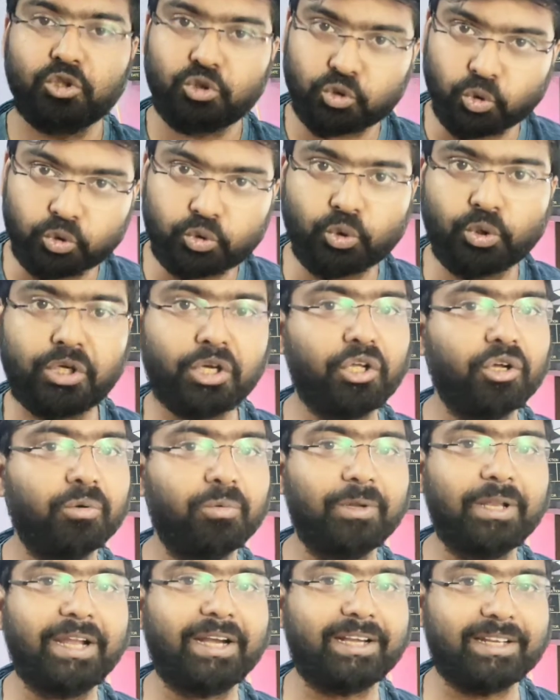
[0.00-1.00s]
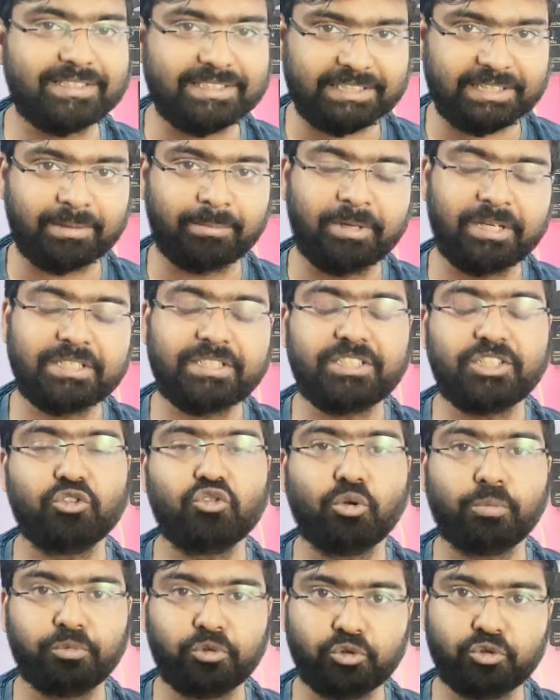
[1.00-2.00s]
যতু গৃহ বলে একটা সিনেমা আসছে
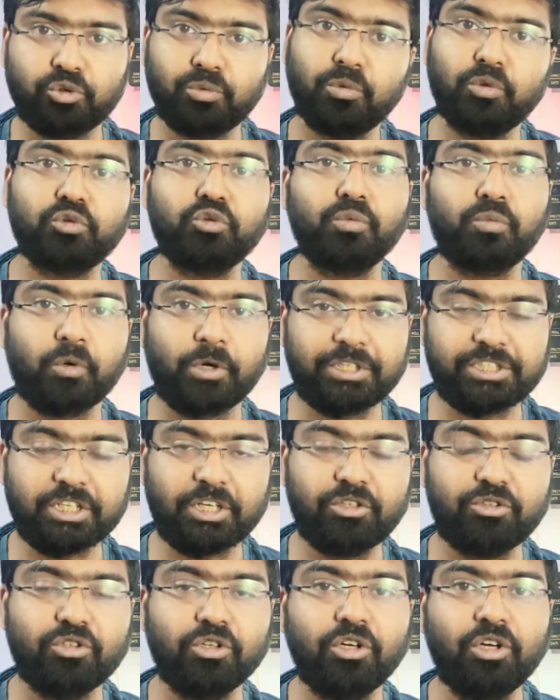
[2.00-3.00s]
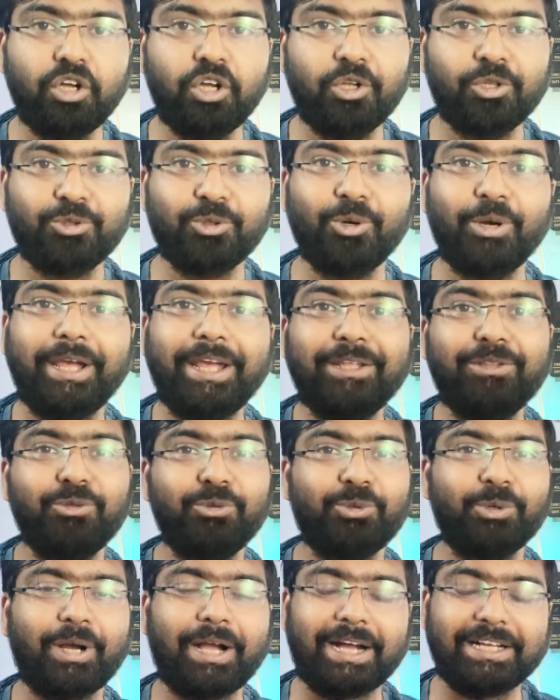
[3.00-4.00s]
সপ্তর্ষ বসু পরিচালিত তো এই
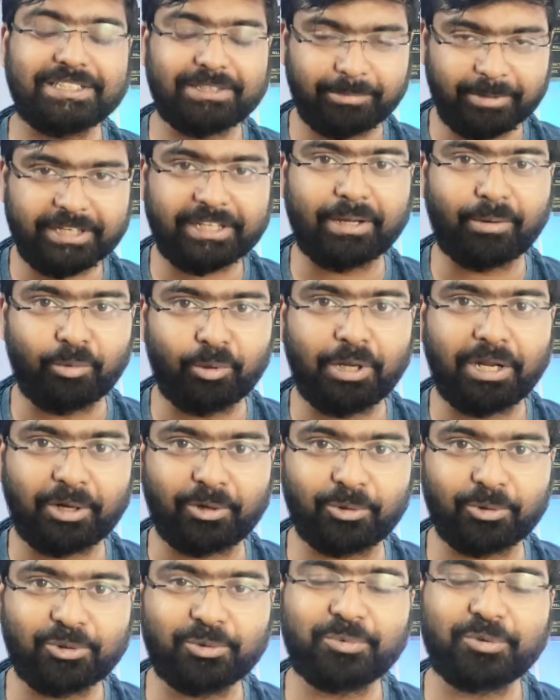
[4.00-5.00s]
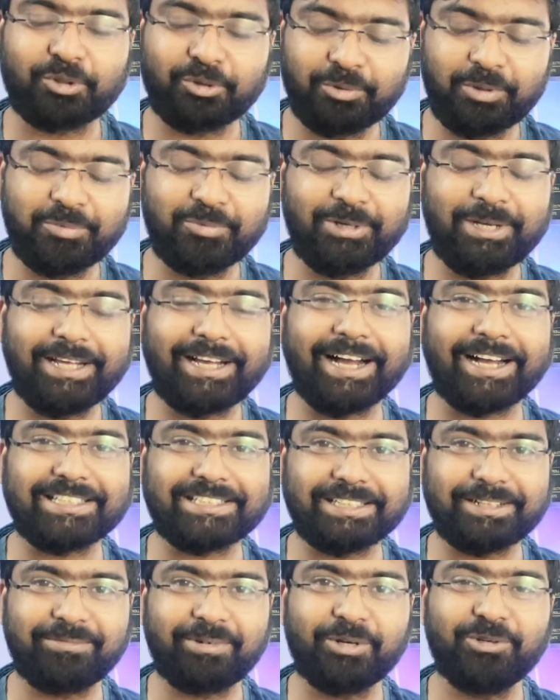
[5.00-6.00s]
দুটো কাজ আমার কেমন লাগলো তো প্রথমেই বলি
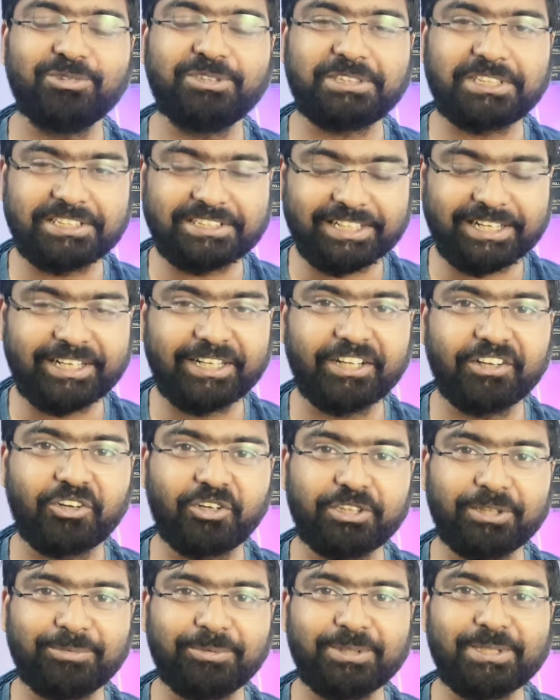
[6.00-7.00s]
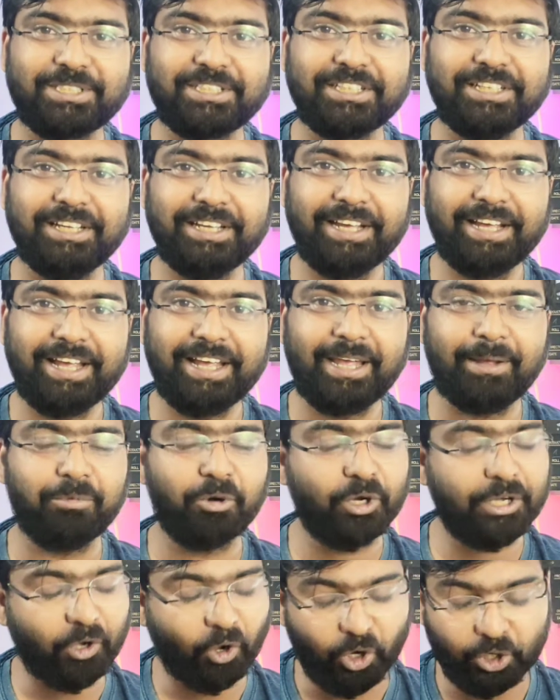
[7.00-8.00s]
কাছের মানুষ টিজার নিয়ে কথা বলছি
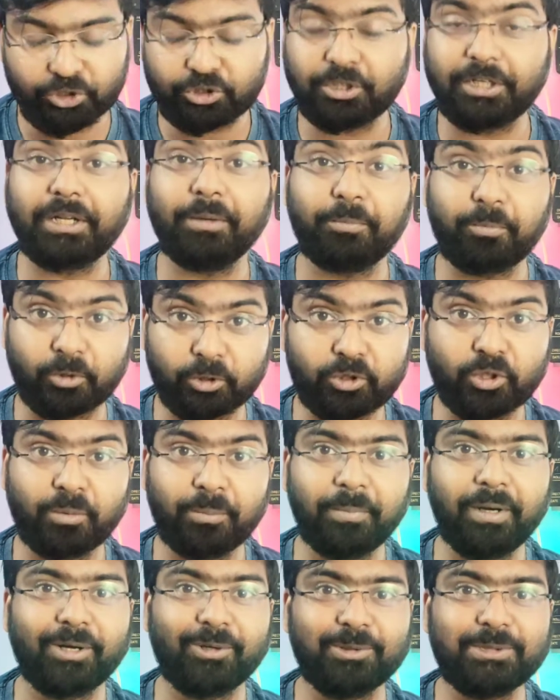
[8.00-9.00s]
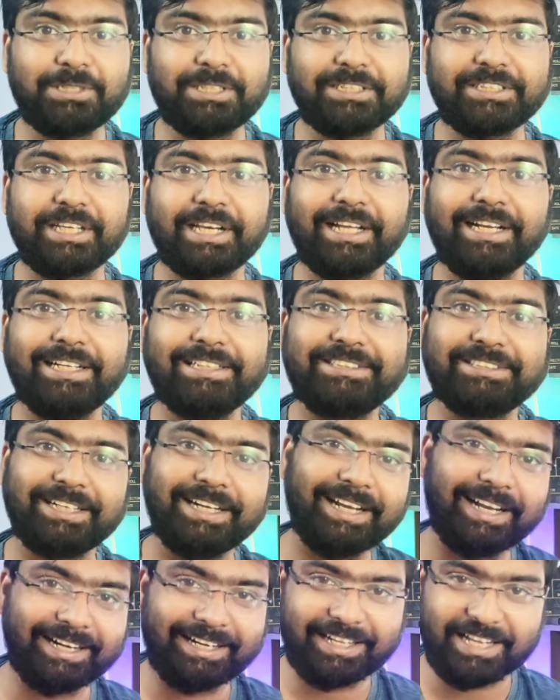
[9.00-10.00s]
এবং হয়তো এটা প্রথমবার হচ্ছে যেখানে
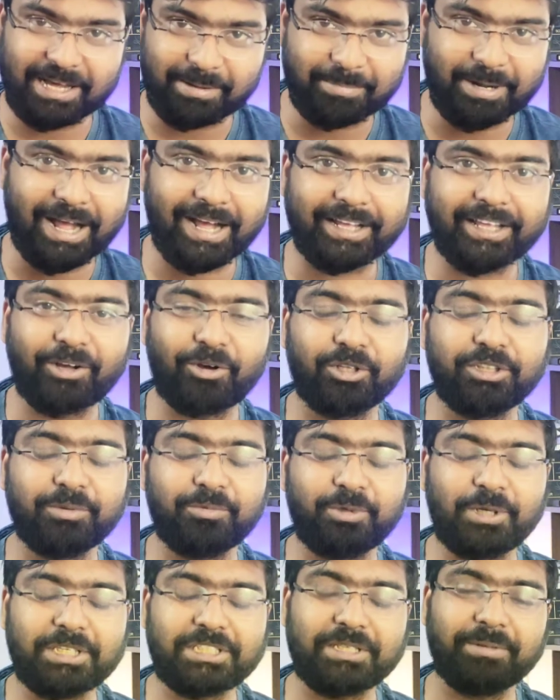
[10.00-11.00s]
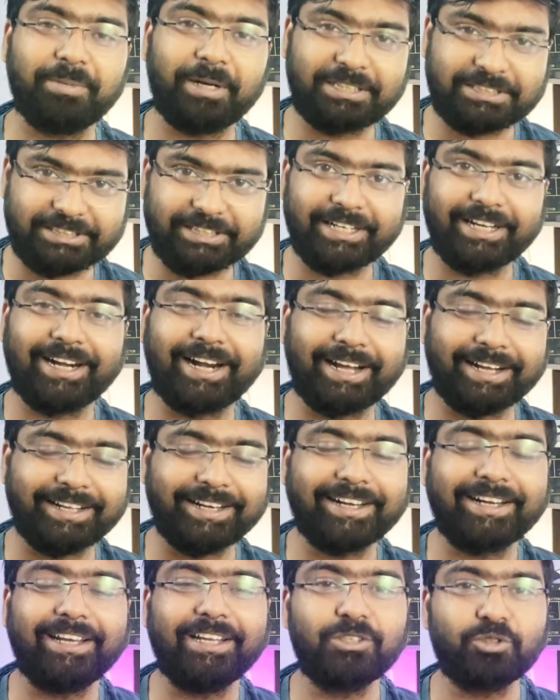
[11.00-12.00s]
ট্রেলার নিয়ে আমরা আগে কথা বলেছি বা ট্রেলার আগে
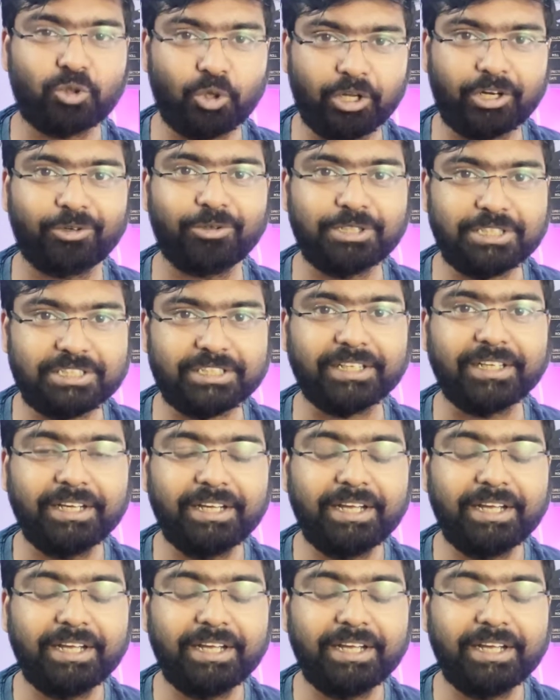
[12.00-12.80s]
রিলিজ করা হয়েছে